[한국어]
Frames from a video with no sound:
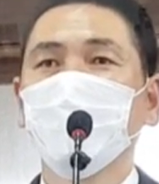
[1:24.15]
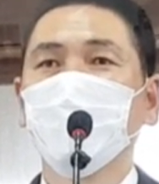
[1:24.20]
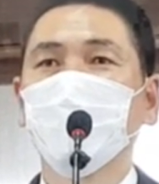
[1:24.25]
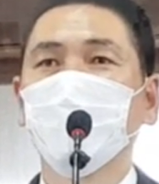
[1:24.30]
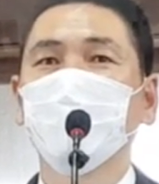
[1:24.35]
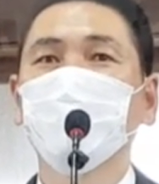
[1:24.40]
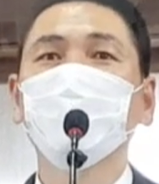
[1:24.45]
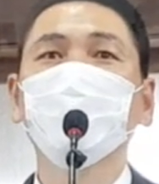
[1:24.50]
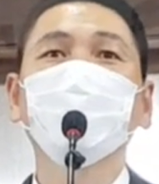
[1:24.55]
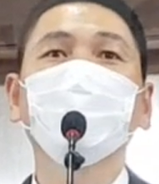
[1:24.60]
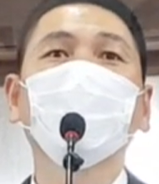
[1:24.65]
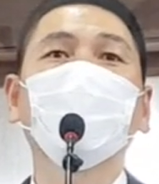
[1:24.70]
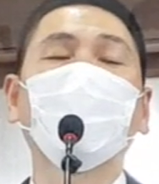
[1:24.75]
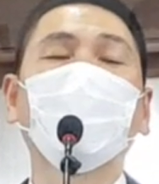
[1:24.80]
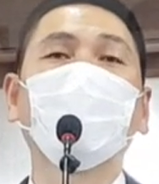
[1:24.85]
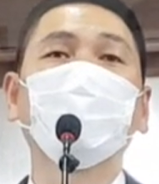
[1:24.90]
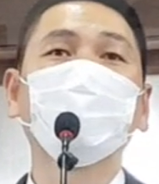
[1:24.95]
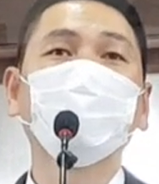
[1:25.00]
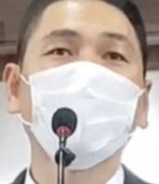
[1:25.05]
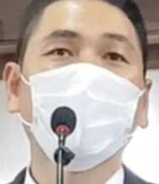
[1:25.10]
여러분은
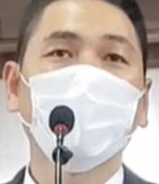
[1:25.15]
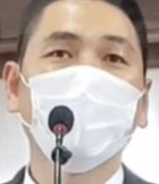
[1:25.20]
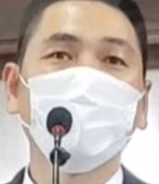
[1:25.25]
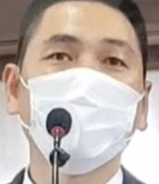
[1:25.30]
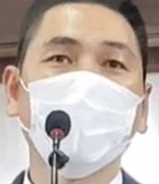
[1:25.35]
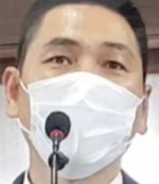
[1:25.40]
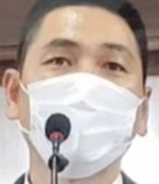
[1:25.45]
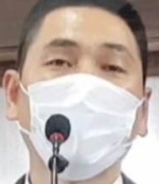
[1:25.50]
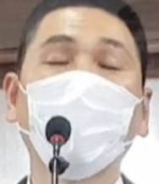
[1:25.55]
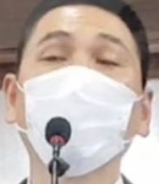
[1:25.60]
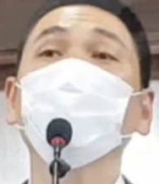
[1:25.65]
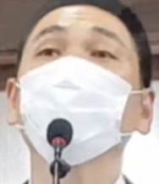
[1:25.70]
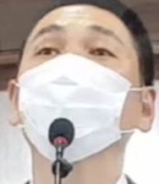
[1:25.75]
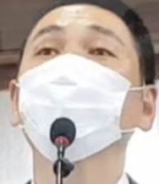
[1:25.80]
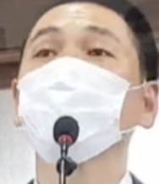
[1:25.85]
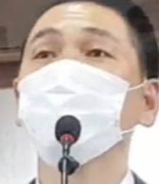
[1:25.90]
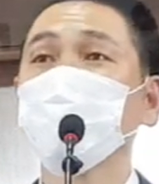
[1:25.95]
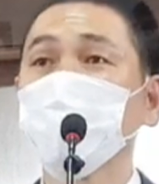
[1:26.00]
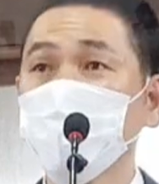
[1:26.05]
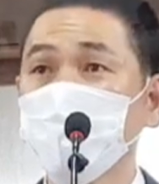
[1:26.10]
아브라함의 복인
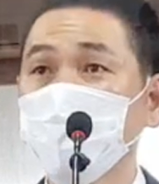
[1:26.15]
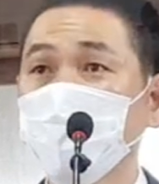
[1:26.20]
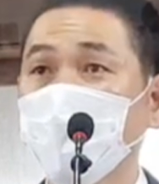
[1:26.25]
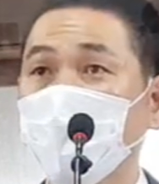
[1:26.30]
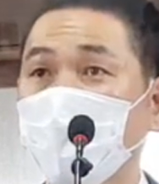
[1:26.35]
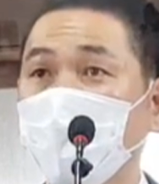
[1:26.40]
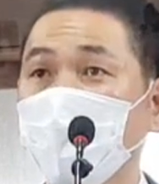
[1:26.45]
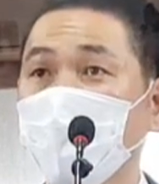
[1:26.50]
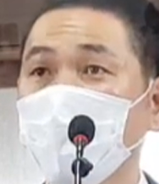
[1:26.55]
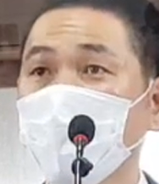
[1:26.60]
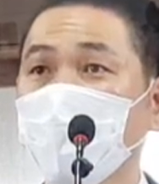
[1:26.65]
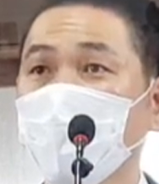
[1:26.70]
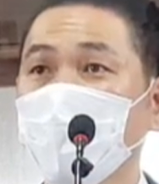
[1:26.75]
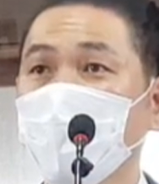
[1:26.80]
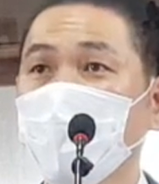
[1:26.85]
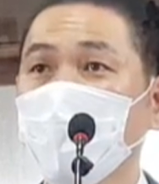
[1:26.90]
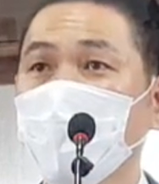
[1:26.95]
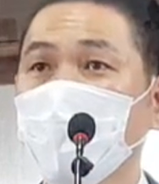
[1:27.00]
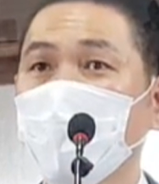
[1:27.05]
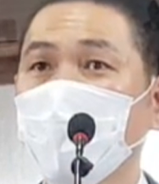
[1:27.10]
줄 믿습니다.
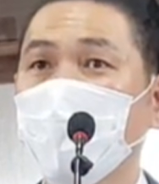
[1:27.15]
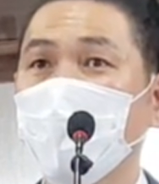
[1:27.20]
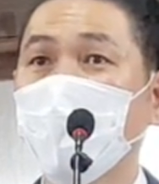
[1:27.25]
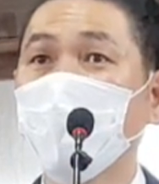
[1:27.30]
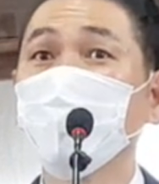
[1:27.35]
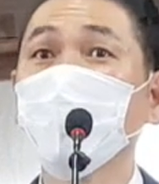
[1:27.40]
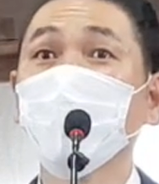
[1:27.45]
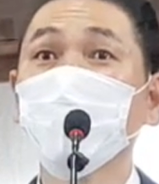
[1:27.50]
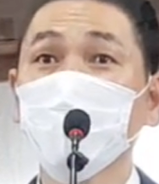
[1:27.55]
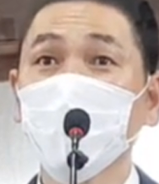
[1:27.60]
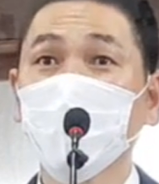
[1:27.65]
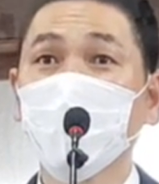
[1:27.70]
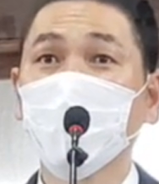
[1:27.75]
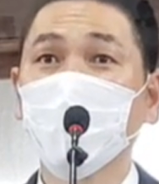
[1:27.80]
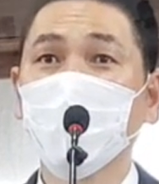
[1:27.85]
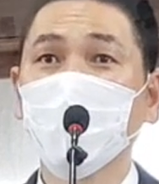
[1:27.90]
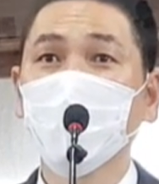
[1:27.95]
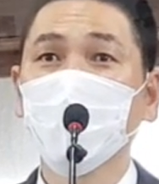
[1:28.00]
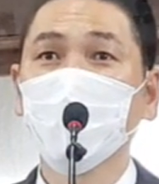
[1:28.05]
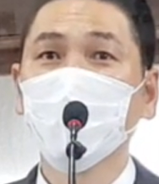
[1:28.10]

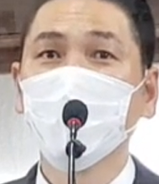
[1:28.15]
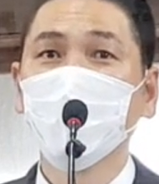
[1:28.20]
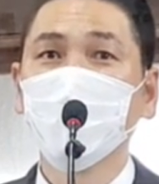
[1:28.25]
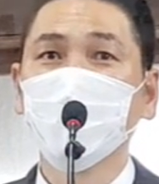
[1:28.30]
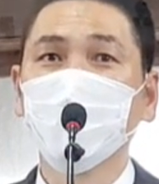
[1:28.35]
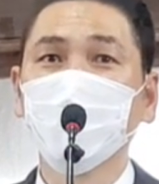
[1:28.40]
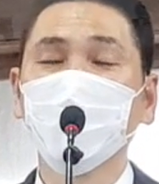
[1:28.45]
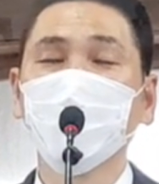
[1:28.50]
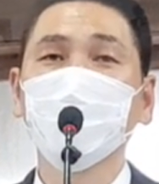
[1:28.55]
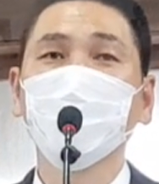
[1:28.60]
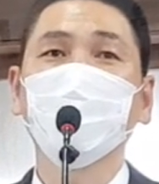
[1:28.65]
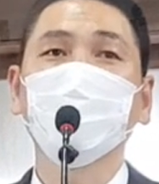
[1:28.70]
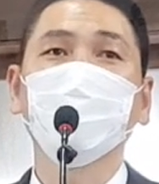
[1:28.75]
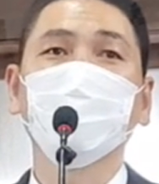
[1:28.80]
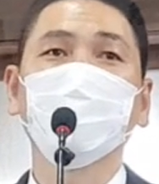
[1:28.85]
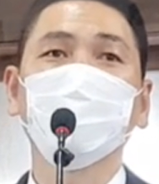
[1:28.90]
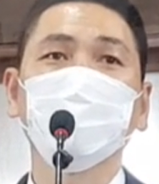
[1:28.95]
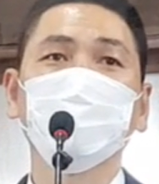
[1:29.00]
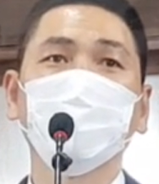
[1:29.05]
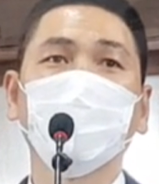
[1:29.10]
아멘입니까? 늘
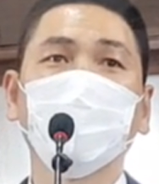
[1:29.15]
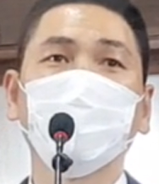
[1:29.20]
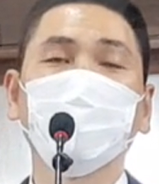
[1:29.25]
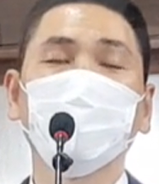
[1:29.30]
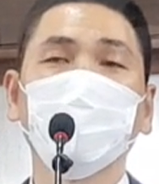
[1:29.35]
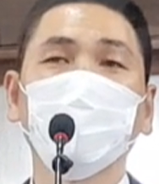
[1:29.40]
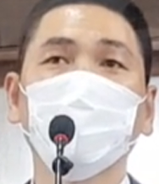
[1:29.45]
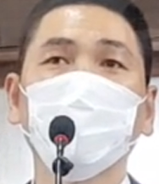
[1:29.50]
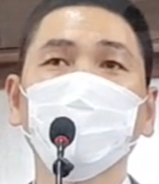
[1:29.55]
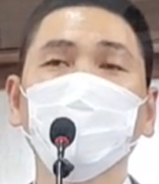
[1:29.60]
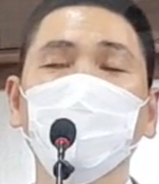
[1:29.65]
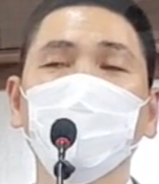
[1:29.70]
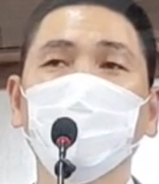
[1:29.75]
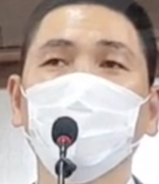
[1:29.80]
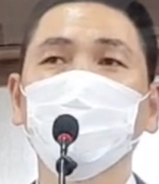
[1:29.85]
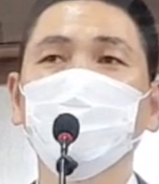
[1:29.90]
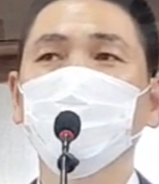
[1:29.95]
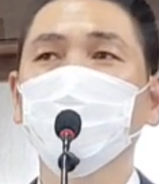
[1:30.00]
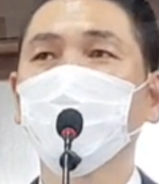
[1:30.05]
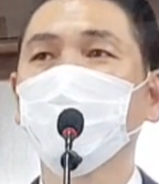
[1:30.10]
얘기하지만 이곳에
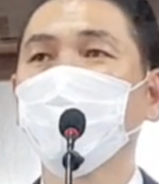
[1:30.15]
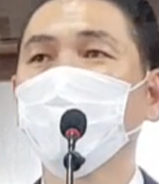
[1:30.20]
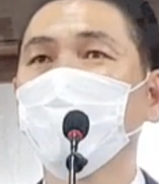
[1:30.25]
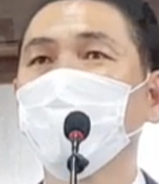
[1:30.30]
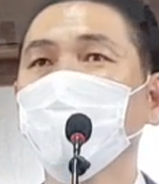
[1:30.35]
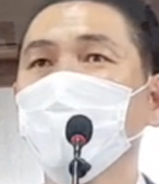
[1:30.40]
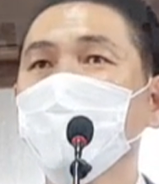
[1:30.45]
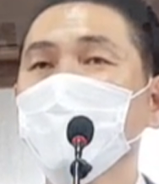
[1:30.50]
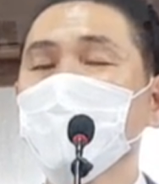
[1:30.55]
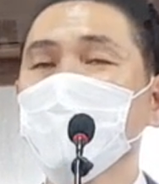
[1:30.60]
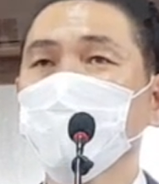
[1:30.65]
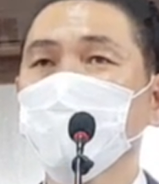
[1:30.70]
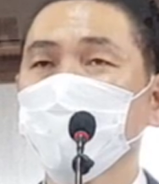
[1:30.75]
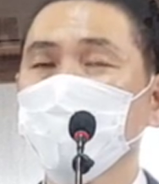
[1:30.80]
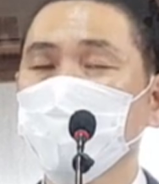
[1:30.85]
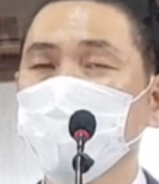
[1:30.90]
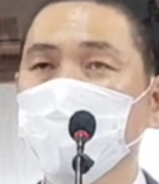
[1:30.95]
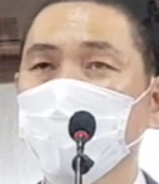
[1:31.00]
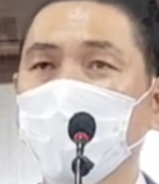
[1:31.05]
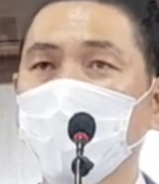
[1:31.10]
와서
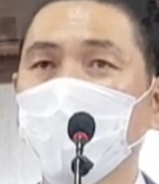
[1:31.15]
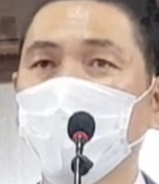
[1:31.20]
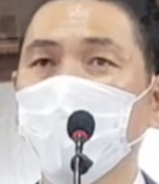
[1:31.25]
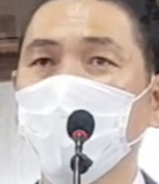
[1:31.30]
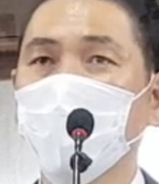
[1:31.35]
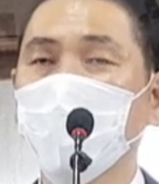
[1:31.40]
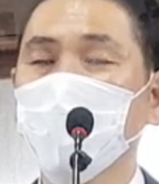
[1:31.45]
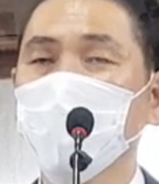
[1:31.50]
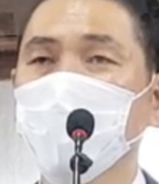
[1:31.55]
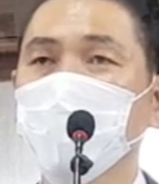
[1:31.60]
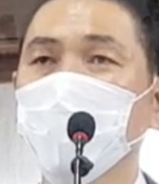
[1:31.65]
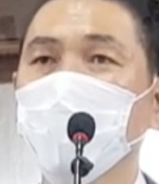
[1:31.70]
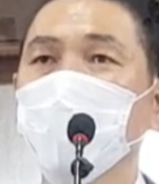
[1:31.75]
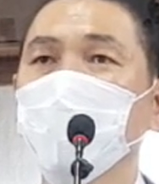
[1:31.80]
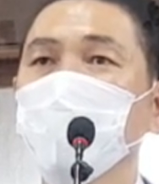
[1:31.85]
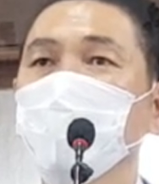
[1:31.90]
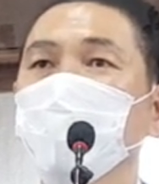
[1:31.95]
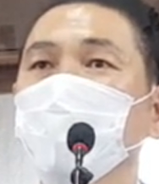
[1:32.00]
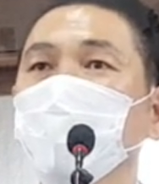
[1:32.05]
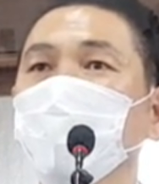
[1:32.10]
축사와
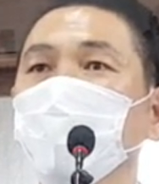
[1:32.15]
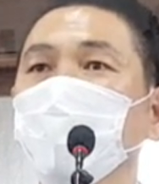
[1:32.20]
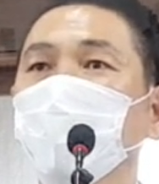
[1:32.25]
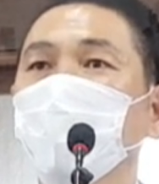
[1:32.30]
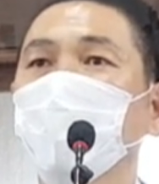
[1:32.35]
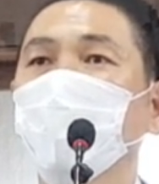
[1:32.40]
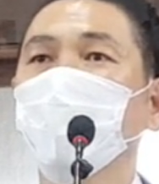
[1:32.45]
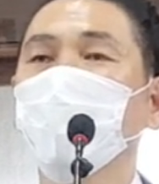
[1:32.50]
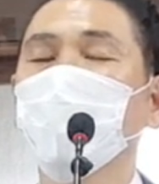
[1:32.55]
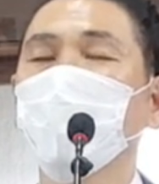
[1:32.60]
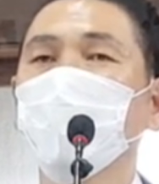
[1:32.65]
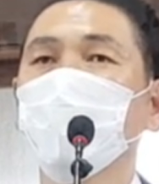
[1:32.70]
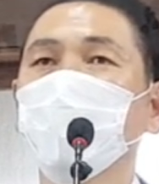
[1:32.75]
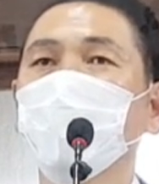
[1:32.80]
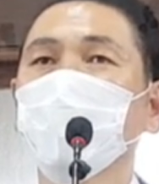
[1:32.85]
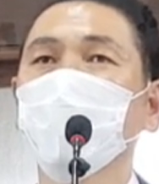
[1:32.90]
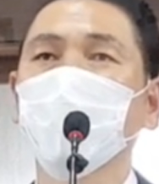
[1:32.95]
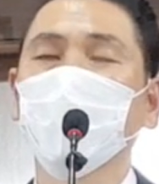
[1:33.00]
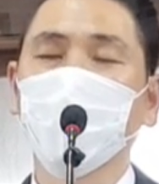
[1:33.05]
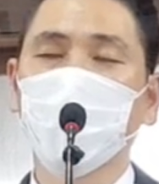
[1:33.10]
치유기도로
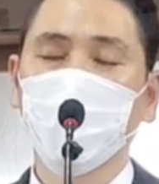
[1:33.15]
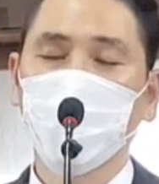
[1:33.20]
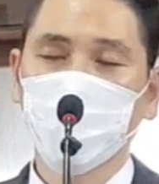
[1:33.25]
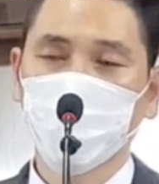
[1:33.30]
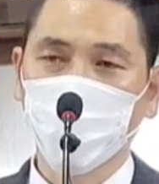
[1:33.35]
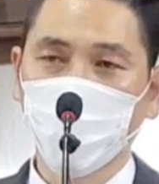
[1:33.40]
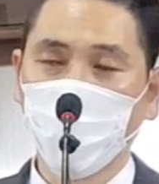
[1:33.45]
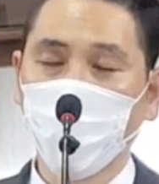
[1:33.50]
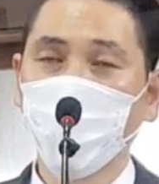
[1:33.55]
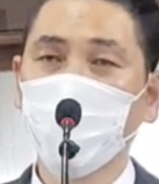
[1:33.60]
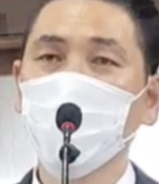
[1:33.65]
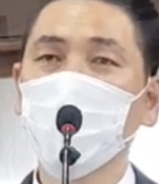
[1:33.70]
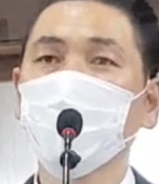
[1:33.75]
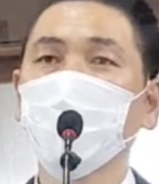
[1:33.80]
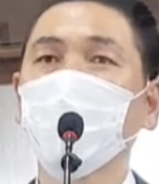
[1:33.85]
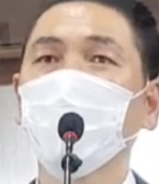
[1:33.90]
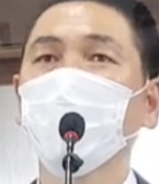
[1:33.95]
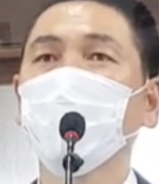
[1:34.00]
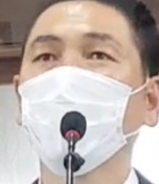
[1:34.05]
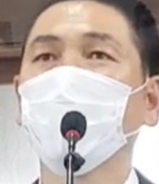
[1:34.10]
이렇게 도움을
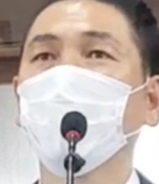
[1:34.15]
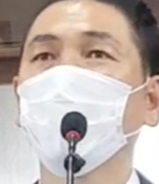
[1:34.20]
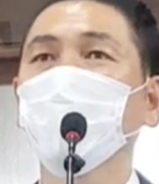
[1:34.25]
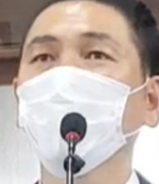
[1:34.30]
받고